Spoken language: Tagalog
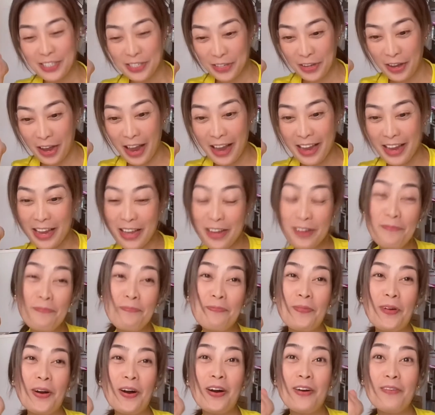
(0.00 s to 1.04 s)
so, ayan
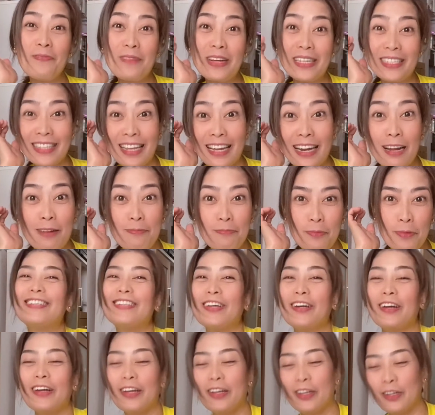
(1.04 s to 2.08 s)
po. Masarap po.
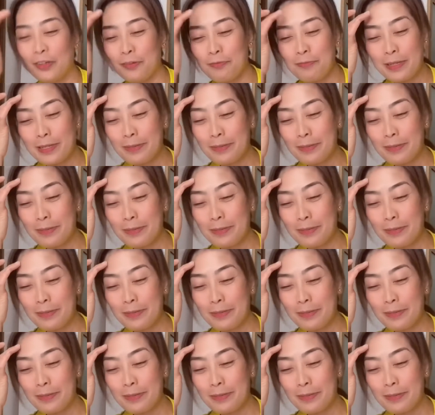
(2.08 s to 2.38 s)
So, ayun.